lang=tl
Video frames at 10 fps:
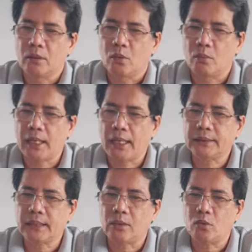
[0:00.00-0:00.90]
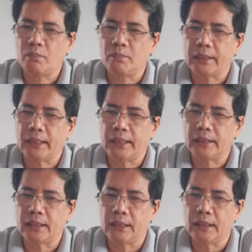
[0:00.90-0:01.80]
Umaasa akong
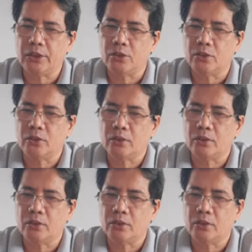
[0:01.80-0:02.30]
makikita rin ninyo